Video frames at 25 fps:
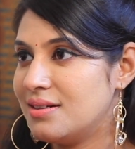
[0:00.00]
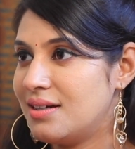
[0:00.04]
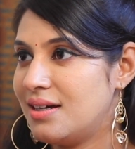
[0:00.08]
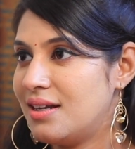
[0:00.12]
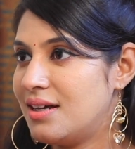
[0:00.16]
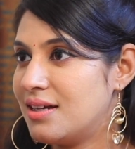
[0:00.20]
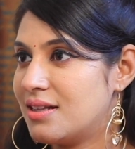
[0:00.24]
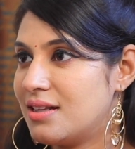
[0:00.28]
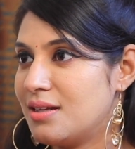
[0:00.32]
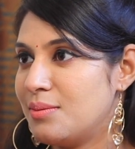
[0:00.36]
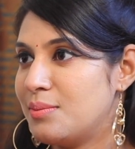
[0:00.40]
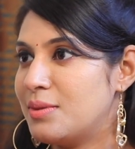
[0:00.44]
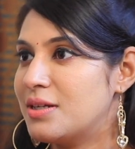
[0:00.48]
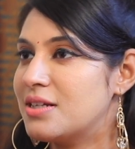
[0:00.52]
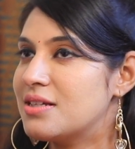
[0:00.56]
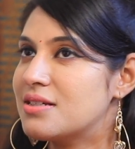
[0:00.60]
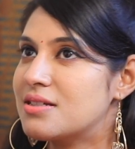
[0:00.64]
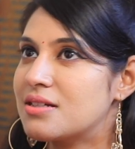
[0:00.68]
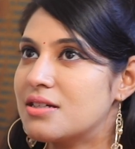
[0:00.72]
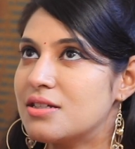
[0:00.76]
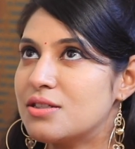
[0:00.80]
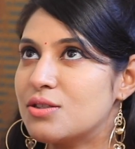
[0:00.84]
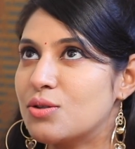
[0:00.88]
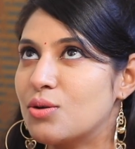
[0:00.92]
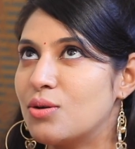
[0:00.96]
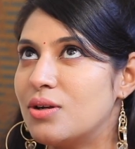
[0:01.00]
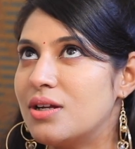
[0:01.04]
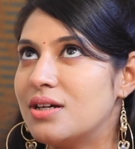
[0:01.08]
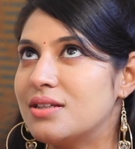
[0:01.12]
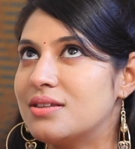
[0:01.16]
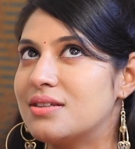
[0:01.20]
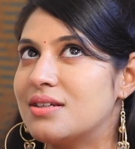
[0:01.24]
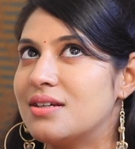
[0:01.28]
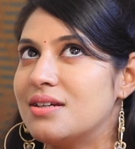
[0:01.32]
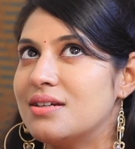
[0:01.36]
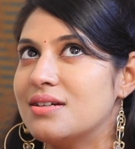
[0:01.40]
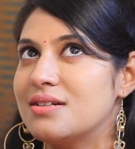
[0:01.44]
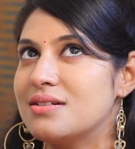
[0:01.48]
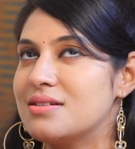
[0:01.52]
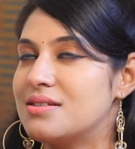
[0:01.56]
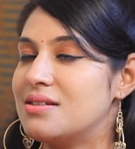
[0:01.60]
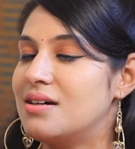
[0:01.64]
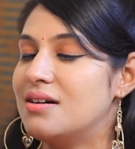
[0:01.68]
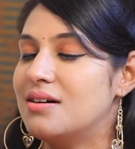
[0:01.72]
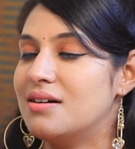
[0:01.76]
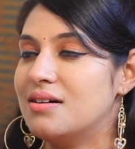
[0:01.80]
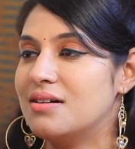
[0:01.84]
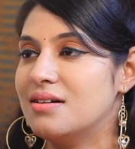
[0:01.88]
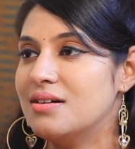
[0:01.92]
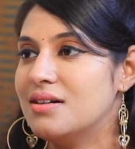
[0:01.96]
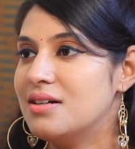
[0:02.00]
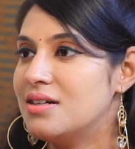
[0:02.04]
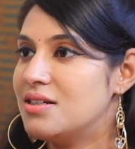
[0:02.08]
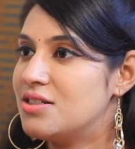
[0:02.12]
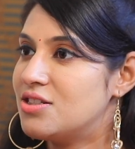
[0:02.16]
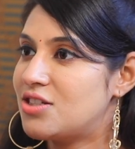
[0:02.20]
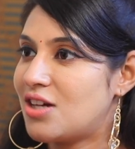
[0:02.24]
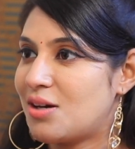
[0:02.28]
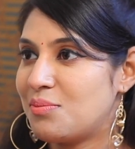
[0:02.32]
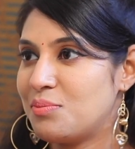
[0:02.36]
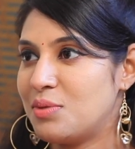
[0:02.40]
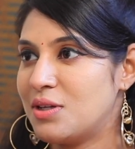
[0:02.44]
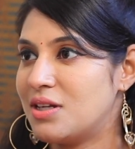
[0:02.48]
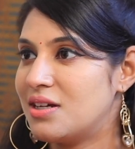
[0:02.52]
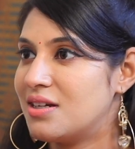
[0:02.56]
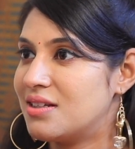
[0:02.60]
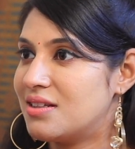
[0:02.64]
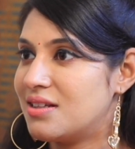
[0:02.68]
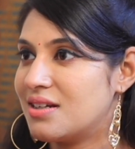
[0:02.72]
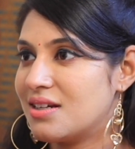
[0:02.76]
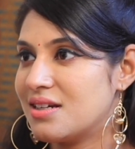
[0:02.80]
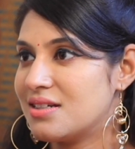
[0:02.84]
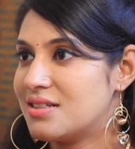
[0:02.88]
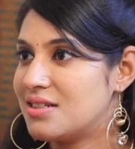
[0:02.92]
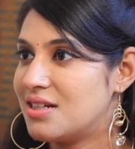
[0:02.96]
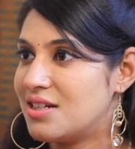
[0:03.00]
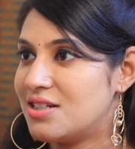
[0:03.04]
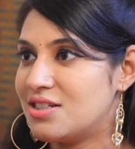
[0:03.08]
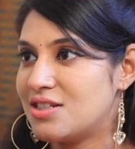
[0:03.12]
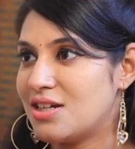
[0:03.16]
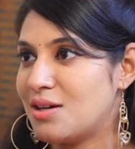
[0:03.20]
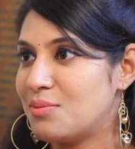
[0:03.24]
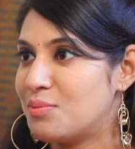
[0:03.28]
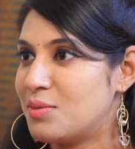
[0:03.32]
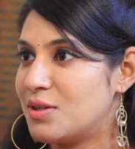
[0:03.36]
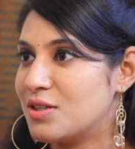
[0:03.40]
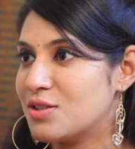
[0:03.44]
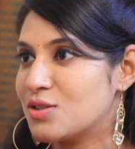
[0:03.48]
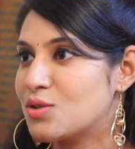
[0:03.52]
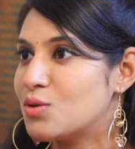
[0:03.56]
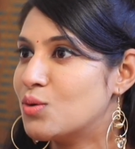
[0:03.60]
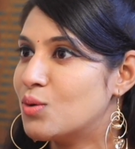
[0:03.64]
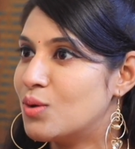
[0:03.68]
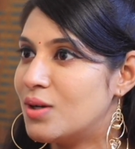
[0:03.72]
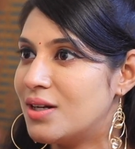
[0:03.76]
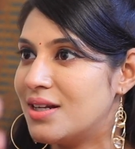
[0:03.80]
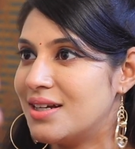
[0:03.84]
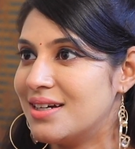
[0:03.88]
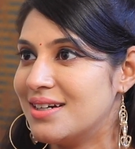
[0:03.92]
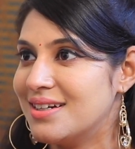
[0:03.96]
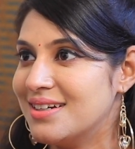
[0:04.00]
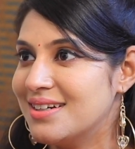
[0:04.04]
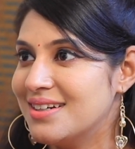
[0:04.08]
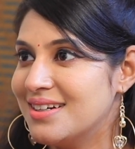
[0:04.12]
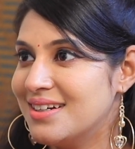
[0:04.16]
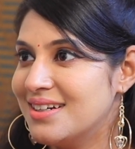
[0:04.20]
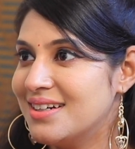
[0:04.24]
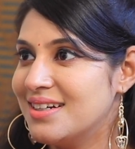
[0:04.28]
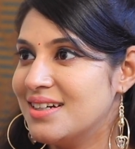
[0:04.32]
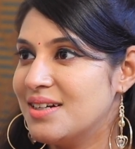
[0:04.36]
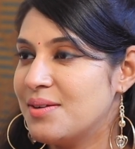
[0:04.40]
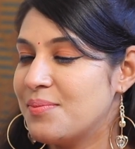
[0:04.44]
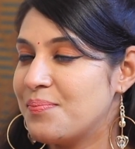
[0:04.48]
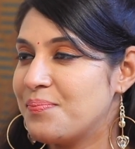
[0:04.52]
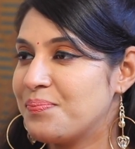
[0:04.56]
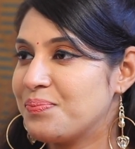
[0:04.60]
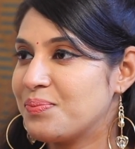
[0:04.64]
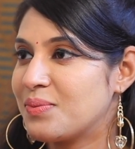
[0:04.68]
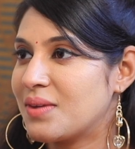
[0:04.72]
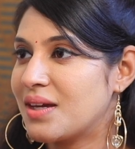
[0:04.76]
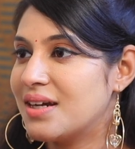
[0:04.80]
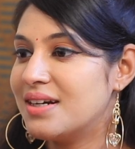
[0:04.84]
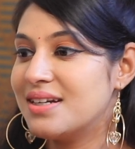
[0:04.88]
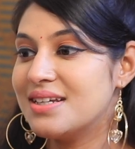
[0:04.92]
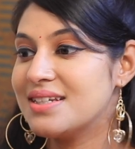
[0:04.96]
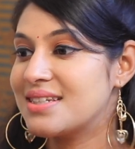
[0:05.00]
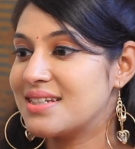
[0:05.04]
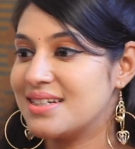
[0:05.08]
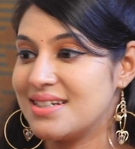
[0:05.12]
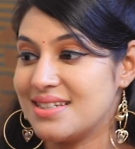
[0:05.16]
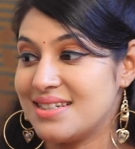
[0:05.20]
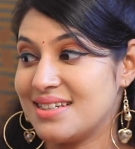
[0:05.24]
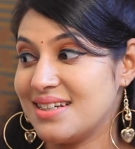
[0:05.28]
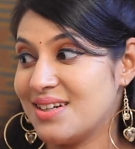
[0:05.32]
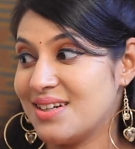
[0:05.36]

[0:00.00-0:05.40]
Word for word: எல்லாத்துலேயுமே டிஸ்கஸ் த்ரோவில் த்ரீ இயர்ஸாக சாம்பியனாக இருந்திருக்கேன் ஸ்டேட் சாம்பியன் டிஸ்கஸ்